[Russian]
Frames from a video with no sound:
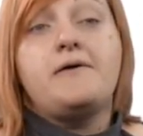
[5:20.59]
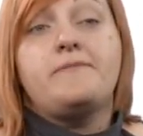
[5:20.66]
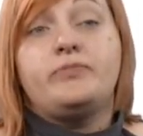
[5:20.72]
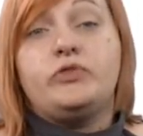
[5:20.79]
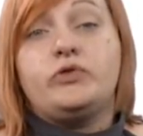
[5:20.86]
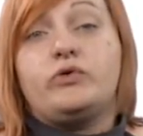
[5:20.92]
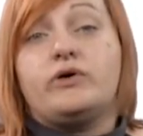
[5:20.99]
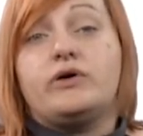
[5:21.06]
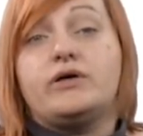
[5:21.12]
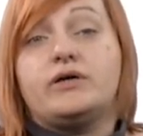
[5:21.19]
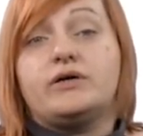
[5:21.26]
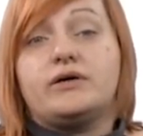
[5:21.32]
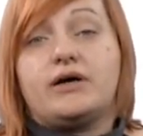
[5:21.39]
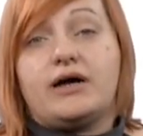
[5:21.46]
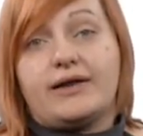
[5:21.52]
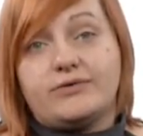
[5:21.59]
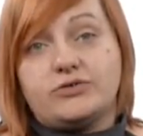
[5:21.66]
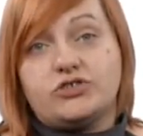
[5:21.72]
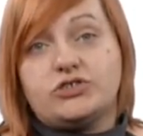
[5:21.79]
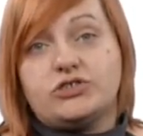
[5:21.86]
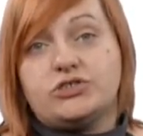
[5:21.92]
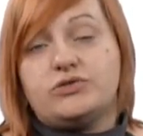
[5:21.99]
Но э,
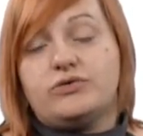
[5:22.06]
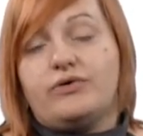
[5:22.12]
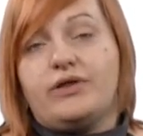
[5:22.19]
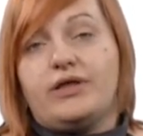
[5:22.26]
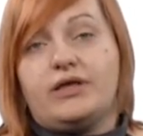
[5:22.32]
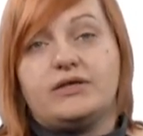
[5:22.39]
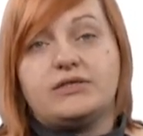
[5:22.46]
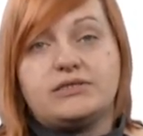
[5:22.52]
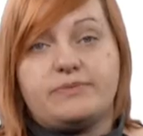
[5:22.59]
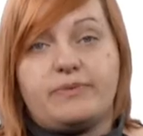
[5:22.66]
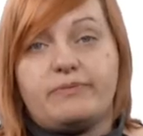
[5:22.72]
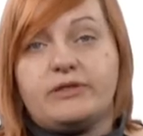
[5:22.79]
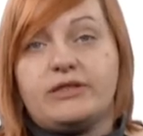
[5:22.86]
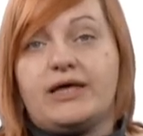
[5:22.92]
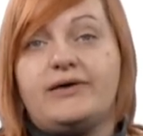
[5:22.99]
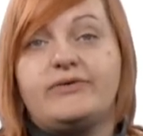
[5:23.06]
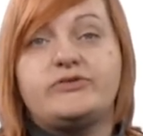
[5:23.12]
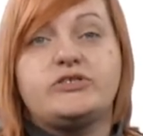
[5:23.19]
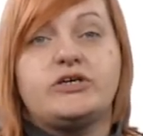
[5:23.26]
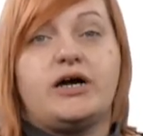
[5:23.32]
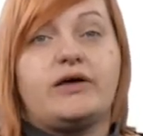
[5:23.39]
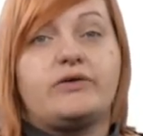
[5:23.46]
хорошие истории
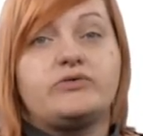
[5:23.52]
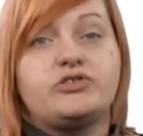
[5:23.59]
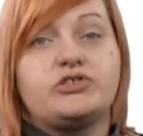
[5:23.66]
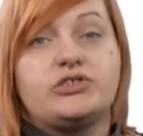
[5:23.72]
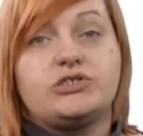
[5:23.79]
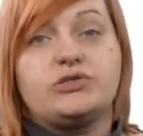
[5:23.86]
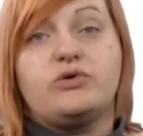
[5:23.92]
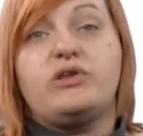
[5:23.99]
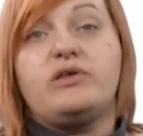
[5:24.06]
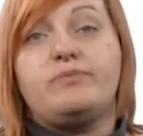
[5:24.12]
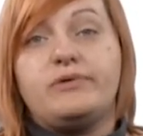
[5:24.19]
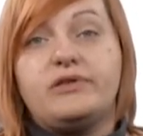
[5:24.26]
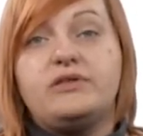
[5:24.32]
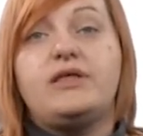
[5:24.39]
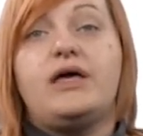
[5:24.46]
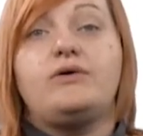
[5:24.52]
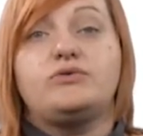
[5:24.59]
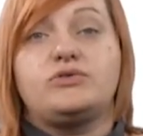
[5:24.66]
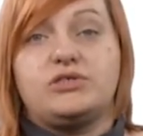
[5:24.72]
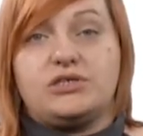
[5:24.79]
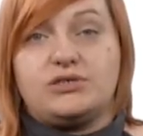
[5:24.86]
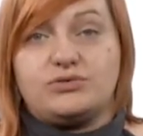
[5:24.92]
запоминаются, хорошие истории
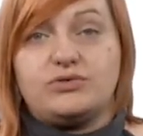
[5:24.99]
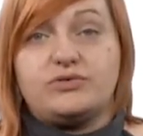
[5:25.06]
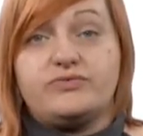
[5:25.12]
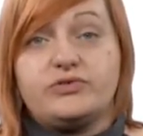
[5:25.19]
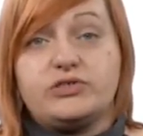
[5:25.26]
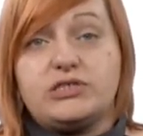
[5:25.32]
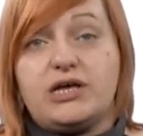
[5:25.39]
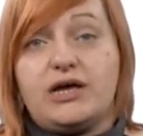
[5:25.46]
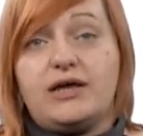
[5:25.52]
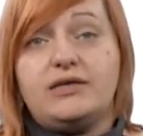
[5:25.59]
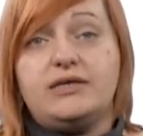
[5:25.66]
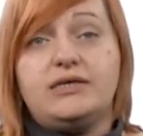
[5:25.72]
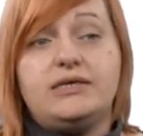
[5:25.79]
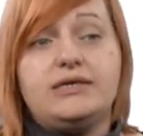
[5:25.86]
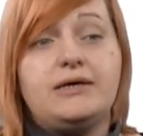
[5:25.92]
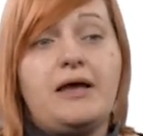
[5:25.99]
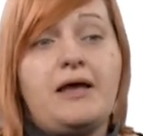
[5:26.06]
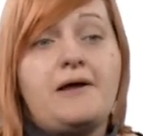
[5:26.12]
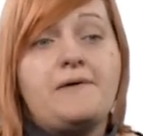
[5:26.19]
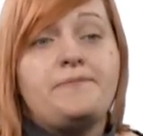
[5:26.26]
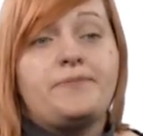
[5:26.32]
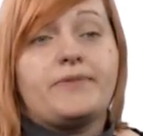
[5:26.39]
передаются из уст в уста, и
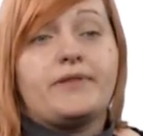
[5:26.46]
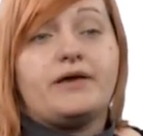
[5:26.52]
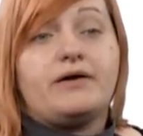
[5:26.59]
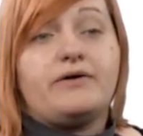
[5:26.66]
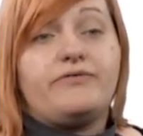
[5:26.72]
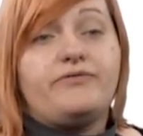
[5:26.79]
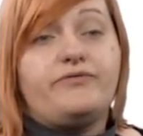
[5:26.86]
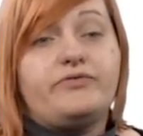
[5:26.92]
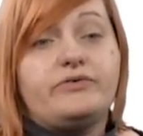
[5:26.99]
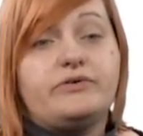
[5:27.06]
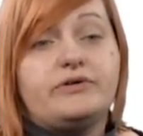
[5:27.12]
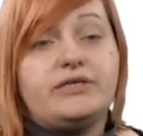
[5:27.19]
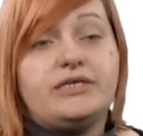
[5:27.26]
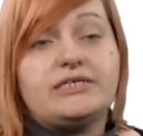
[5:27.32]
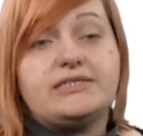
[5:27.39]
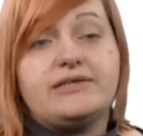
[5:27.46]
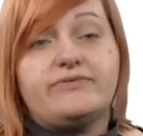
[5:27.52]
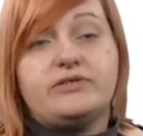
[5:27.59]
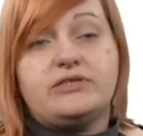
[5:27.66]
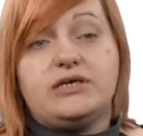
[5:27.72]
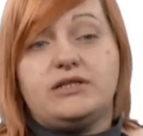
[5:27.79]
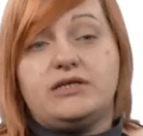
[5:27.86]
э, в, если
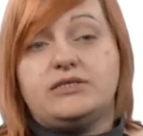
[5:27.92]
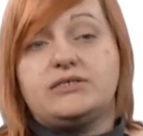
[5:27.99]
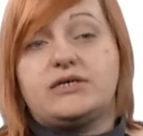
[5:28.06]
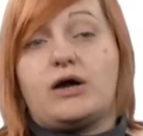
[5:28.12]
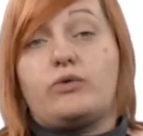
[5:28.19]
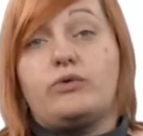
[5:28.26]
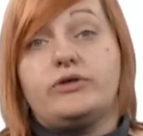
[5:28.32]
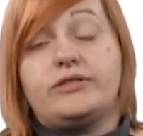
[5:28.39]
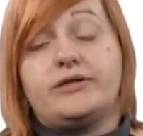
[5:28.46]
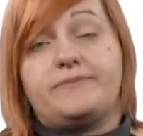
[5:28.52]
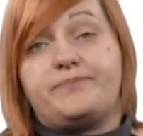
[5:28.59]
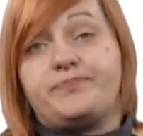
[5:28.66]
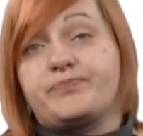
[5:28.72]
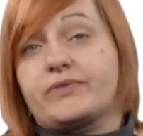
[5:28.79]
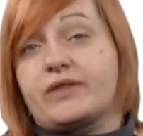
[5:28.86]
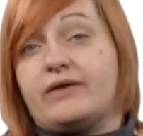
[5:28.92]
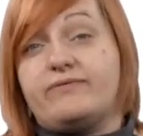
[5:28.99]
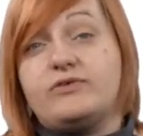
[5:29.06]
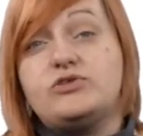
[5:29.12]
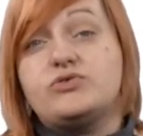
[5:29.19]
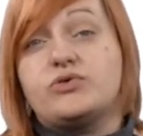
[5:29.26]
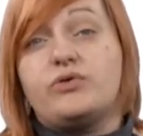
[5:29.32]
вы делаете какой-то
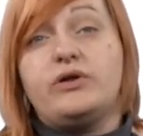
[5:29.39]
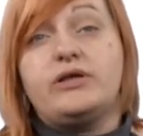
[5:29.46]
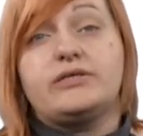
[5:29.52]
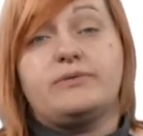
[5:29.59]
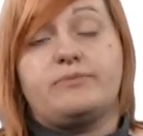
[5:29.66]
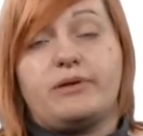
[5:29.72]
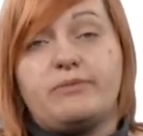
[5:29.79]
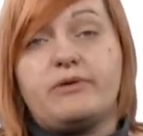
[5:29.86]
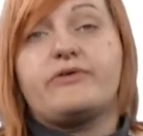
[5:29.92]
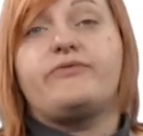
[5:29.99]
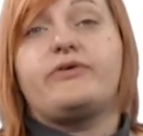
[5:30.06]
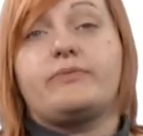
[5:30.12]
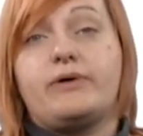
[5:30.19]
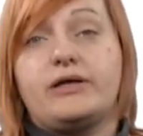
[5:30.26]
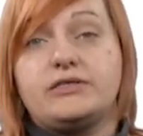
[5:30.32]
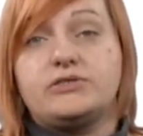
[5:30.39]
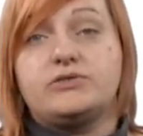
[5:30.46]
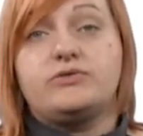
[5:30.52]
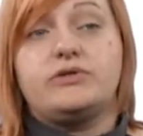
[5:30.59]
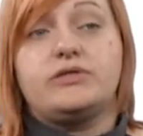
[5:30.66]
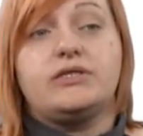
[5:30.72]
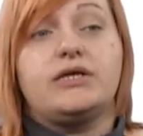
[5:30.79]
видеоролик, например, в формате
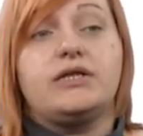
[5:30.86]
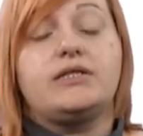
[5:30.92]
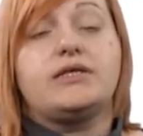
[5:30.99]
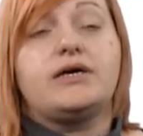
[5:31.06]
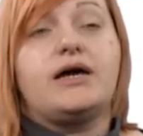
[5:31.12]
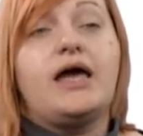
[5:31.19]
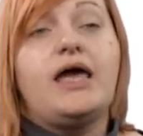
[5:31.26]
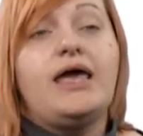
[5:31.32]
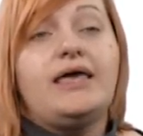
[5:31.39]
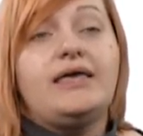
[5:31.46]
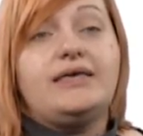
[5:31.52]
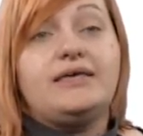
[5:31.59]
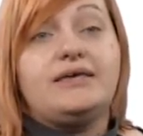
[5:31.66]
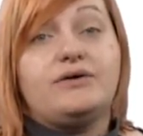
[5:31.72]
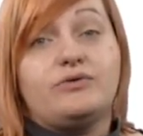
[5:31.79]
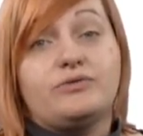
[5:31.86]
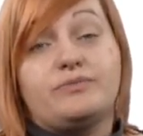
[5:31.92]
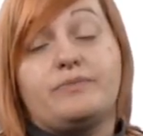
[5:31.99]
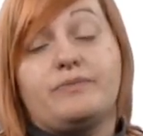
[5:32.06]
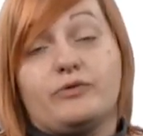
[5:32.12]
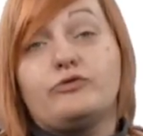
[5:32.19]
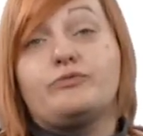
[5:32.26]
сторителлинга, и он,
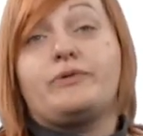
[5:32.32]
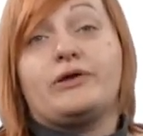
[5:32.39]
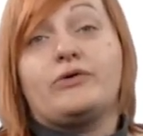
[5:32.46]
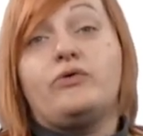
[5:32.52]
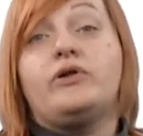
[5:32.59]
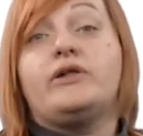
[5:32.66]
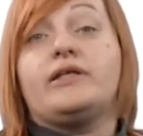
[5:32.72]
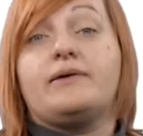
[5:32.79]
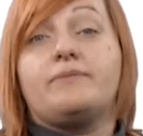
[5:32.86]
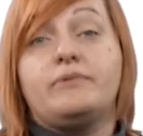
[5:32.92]
он прикольный.